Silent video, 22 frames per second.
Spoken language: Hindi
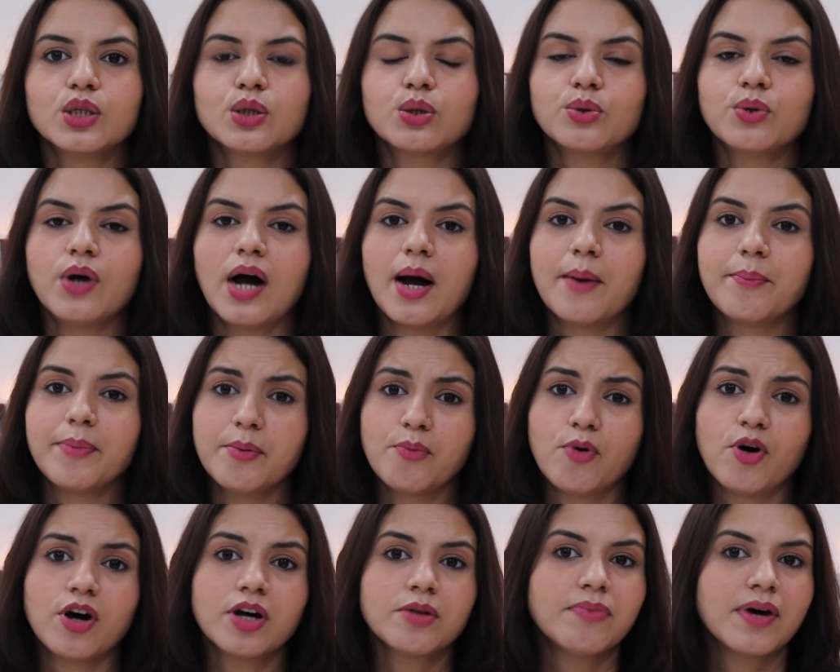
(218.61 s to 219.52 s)
तो आपने
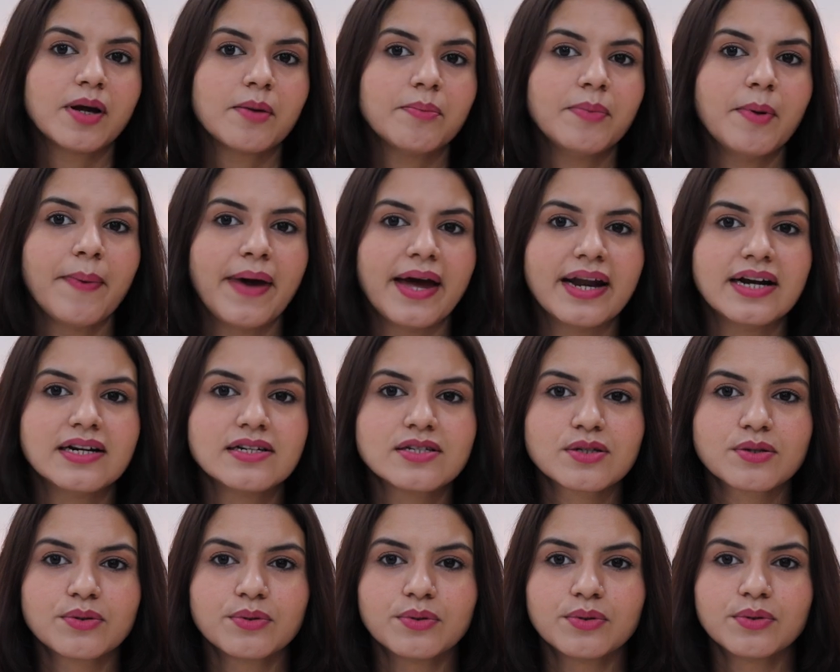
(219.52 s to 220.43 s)
बहुत बार अपने
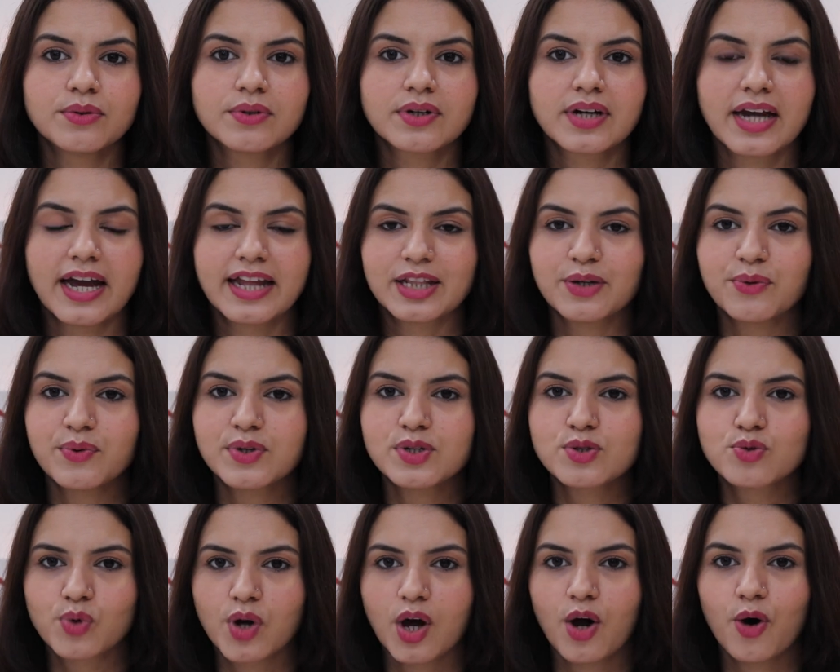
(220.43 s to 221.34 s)
पेरेंट्स को कहते हुए
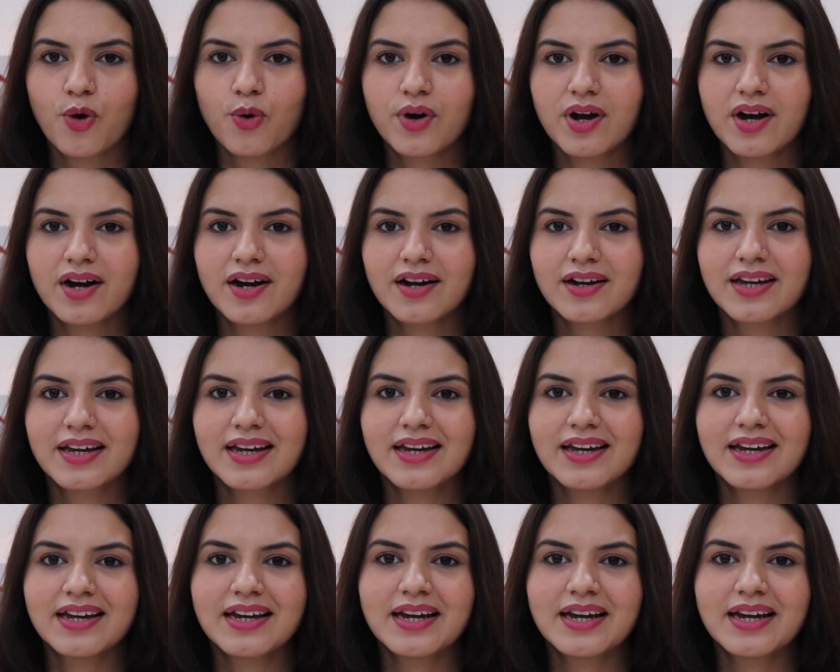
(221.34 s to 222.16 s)
सुना होगा कि